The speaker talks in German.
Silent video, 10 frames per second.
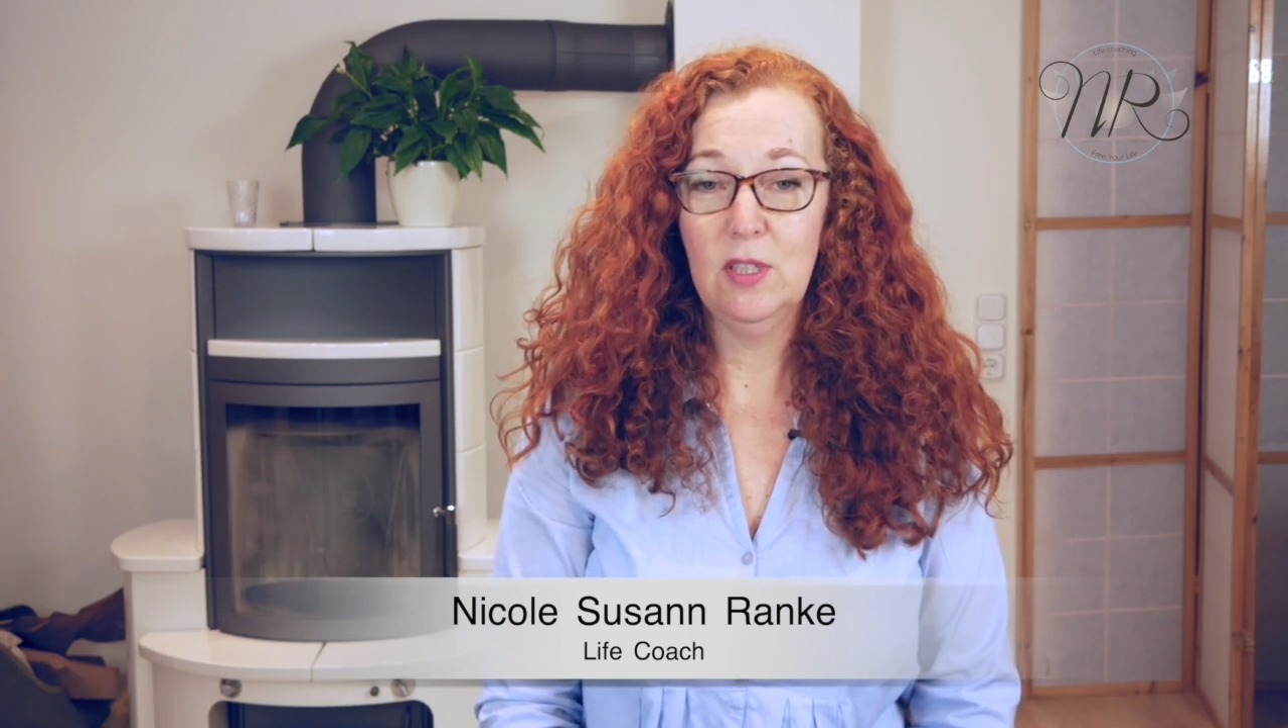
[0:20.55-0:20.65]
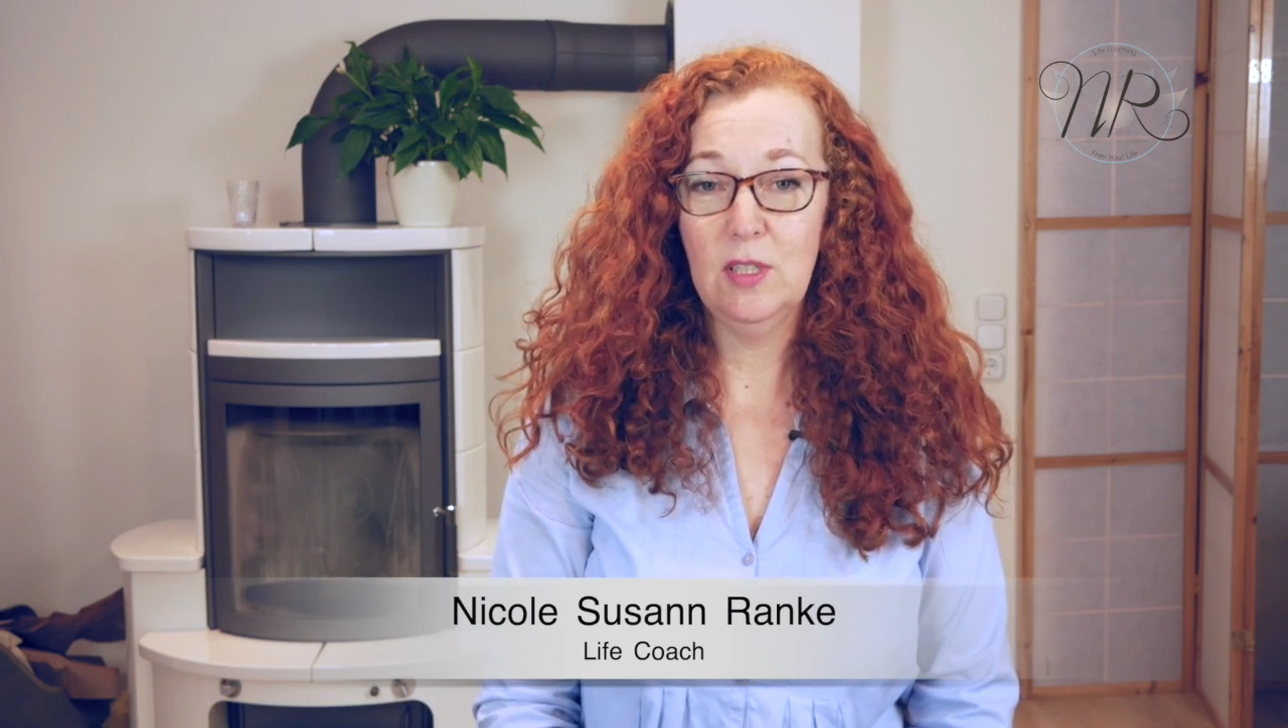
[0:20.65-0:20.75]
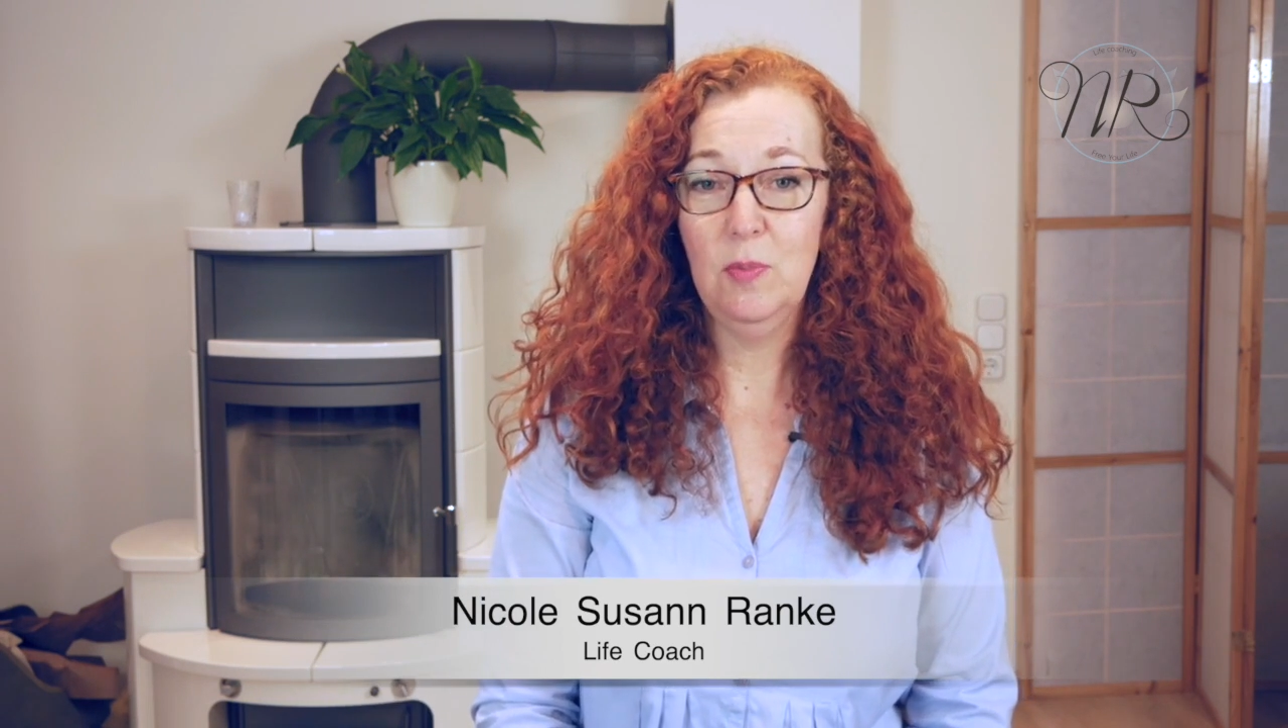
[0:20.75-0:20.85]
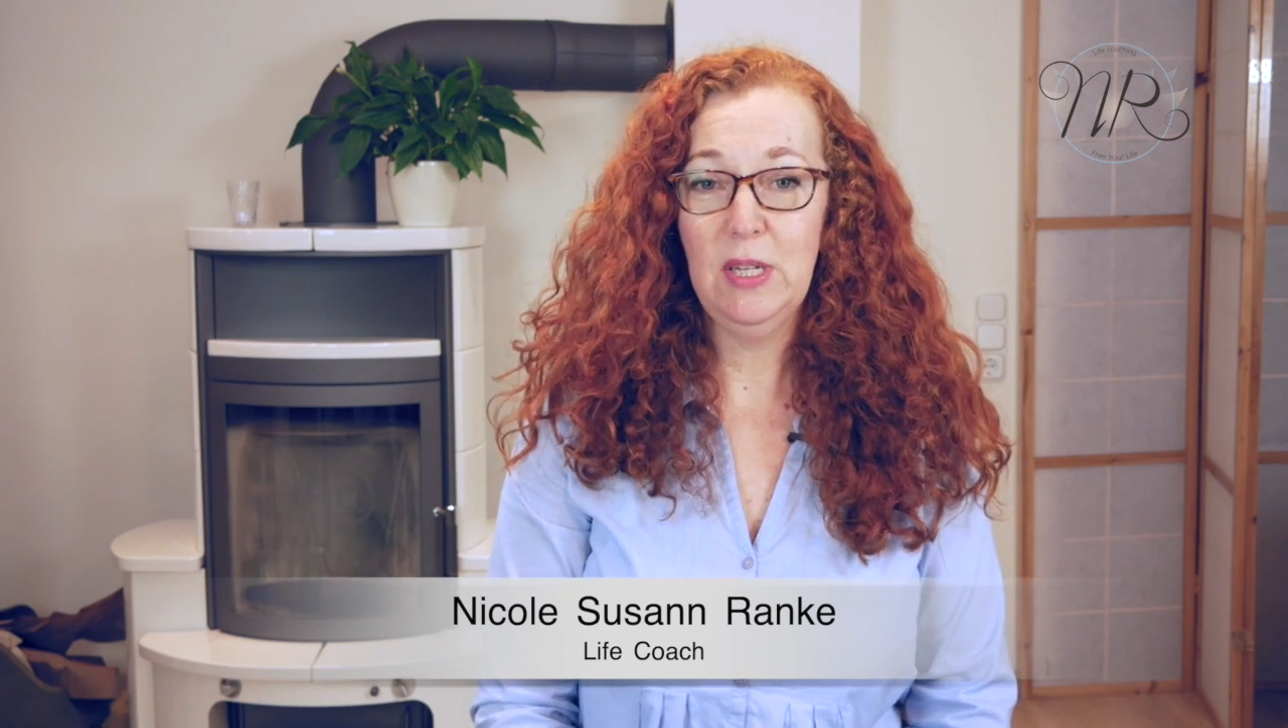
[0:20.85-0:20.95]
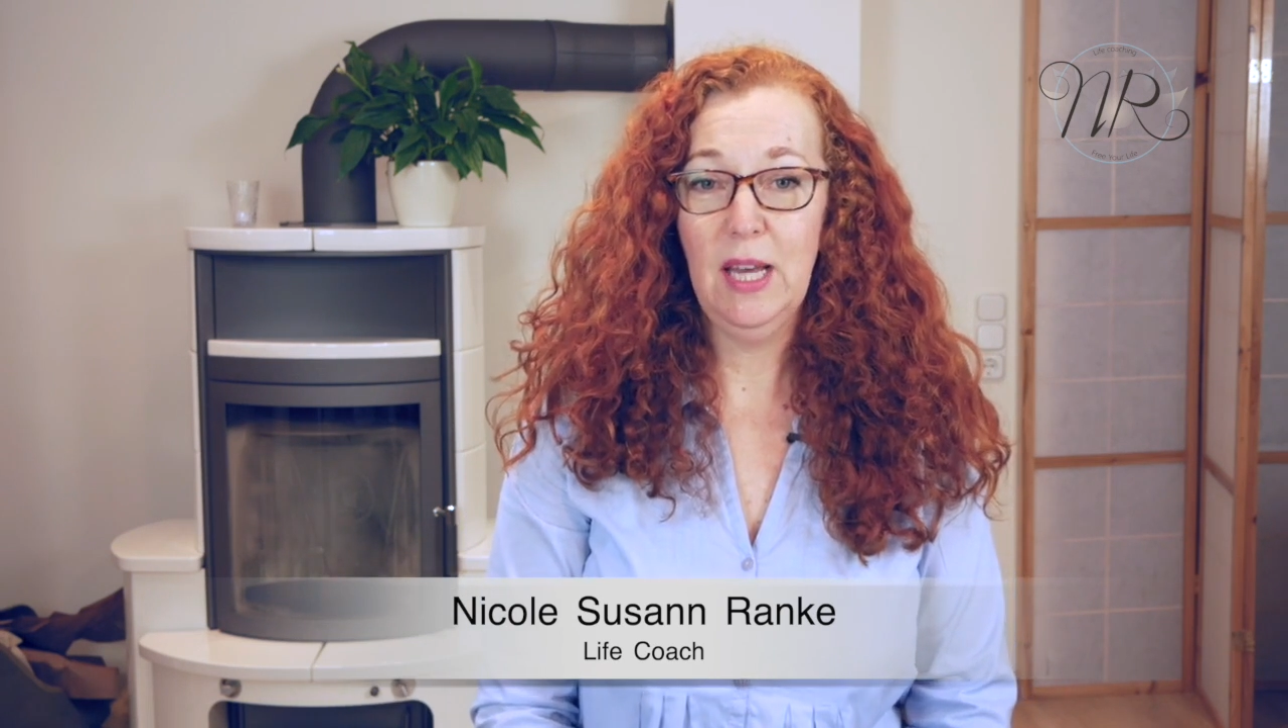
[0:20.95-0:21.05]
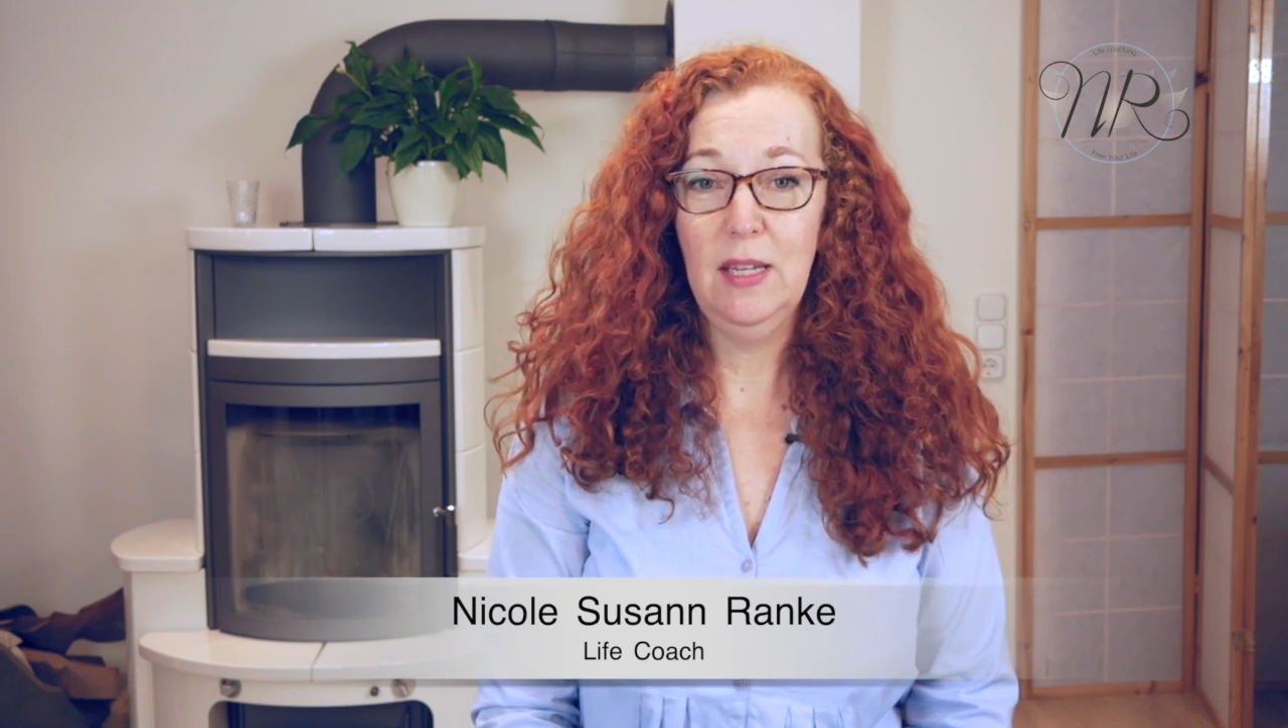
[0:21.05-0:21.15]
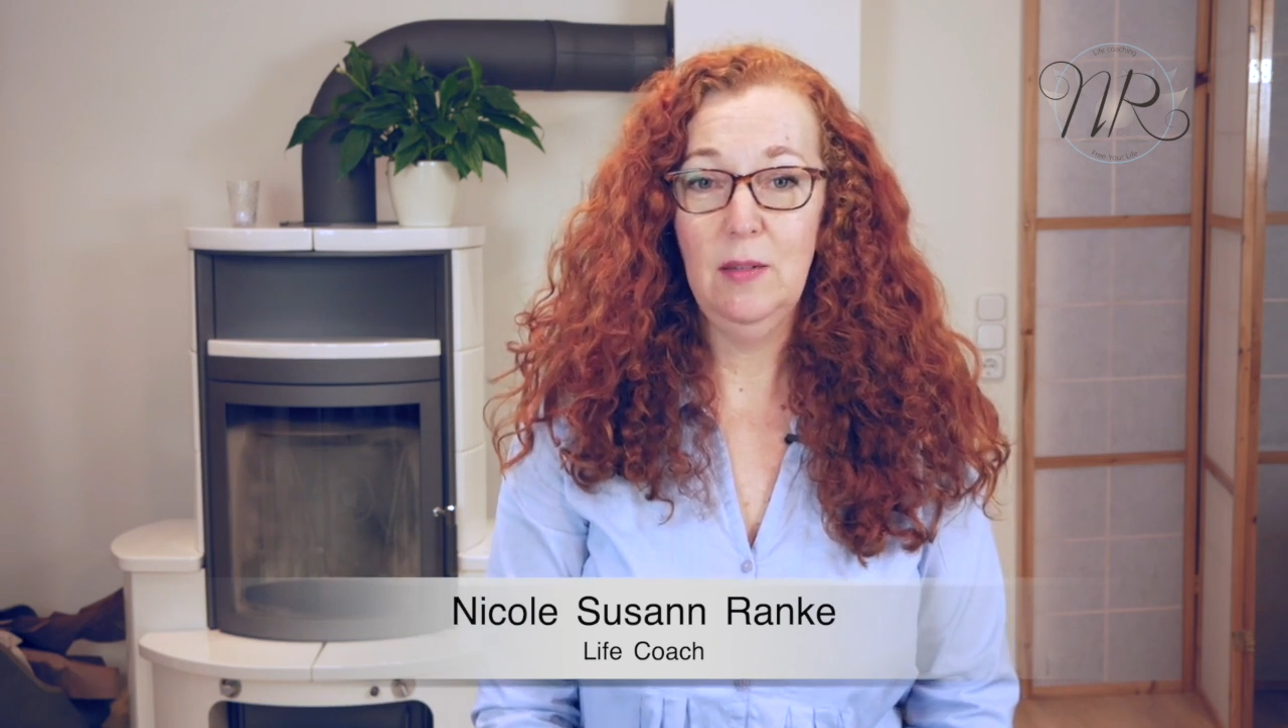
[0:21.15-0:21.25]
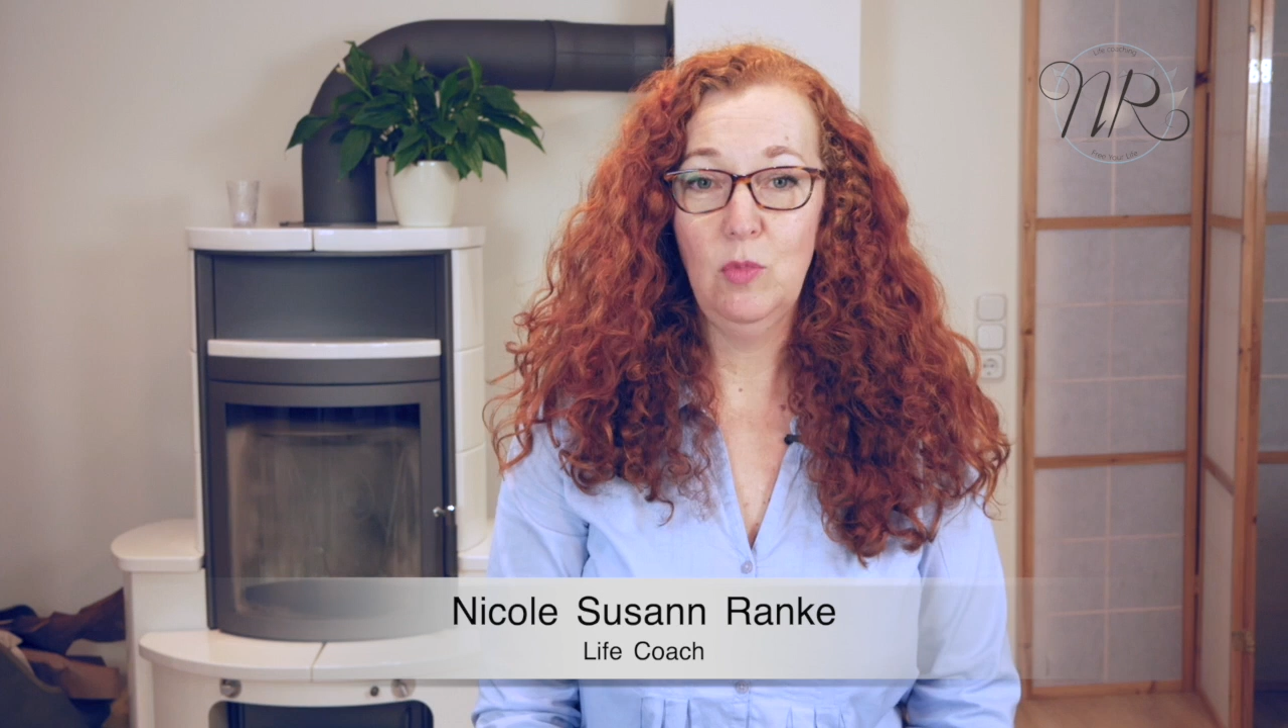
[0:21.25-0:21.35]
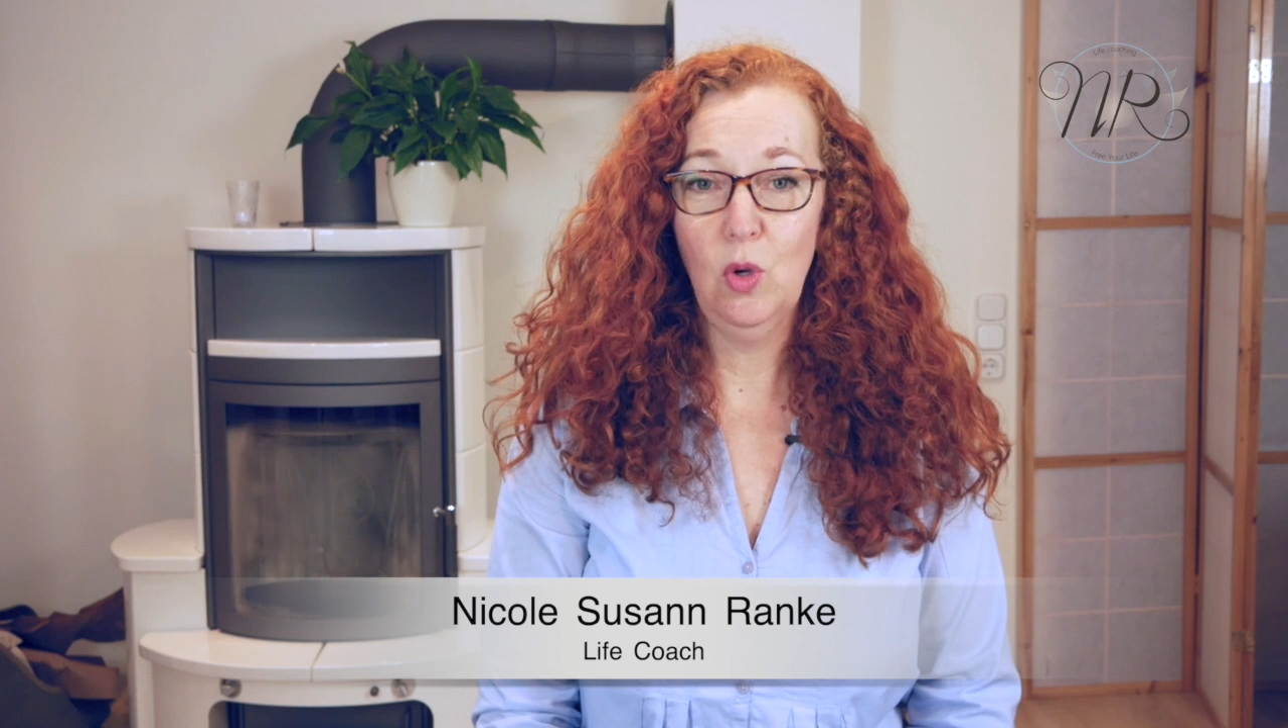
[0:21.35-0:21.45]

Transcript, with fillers: es mit einem